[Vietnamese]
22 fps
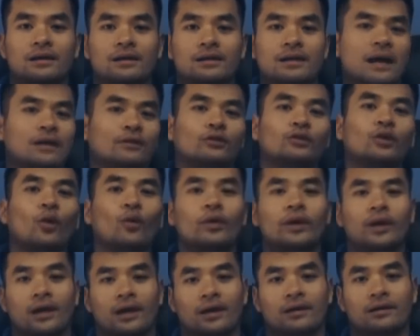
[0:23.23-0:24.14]
để tối
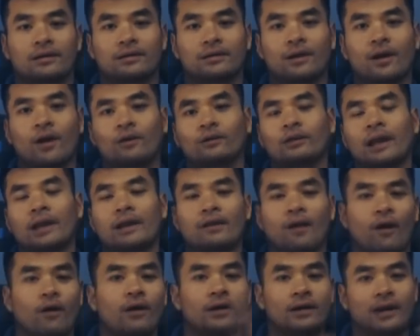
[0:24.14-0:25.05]
thui à Khó thấy
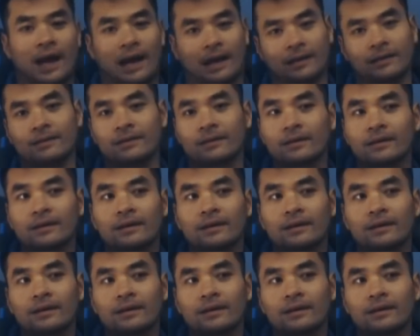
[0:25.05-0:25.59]
rõ hình ảnh